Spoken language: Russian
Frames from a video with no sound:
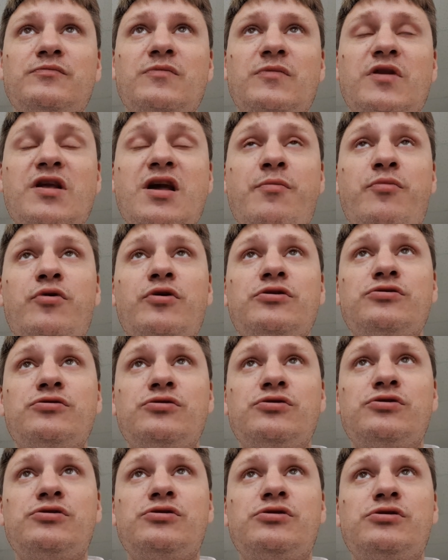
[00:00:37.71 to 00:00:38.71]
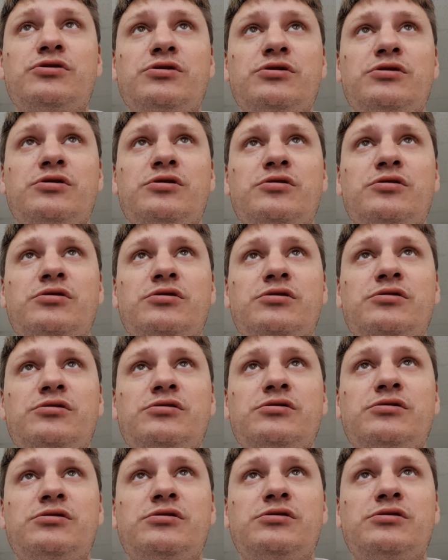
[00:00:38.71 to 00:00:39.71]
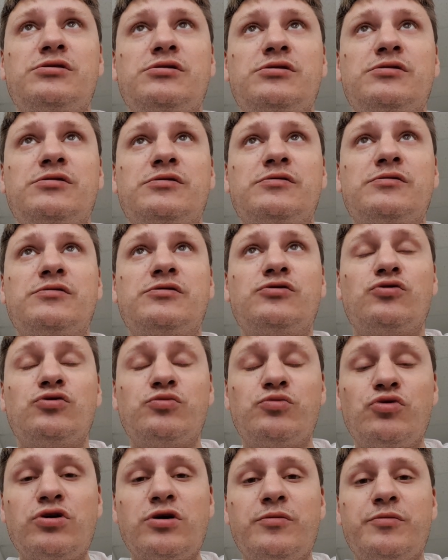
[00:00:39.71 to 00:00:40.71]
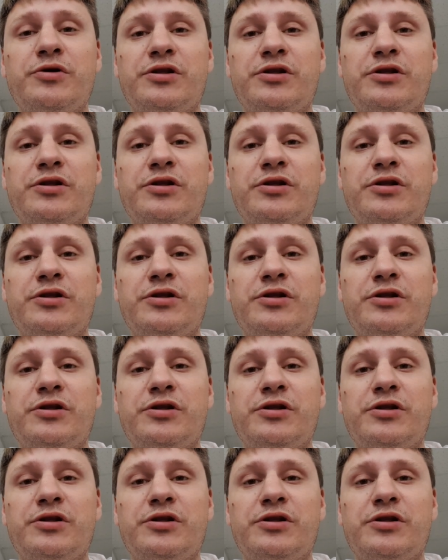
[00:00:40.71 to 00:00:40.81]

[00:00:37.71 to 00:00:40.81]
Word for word: я пользуюсь э, ноутбуком,